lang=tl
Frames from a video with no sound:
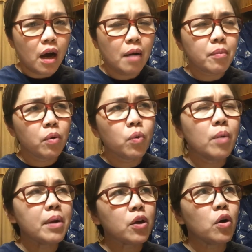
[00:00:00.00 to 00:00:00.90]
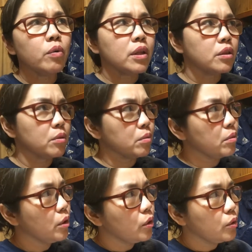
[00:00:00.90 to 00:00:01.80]
Um, who am I going
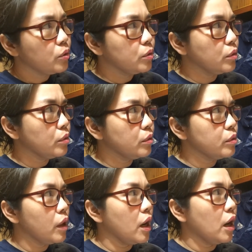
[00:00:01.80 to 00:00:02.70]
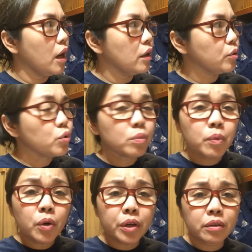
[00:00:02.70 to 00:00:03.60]
to to uh, to
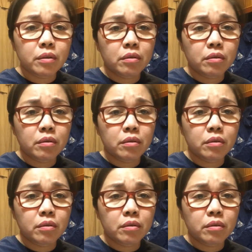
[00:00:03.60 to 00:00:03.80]
support?